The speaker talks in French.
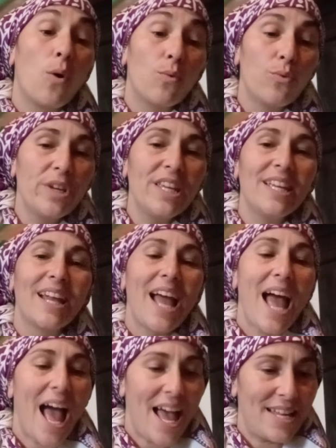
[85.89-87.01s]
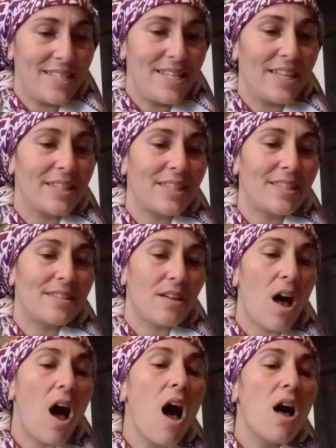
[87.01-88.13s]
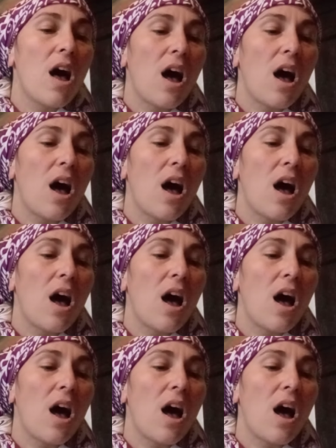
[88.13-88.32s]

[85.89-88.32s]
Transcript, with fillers: Oui, un instant,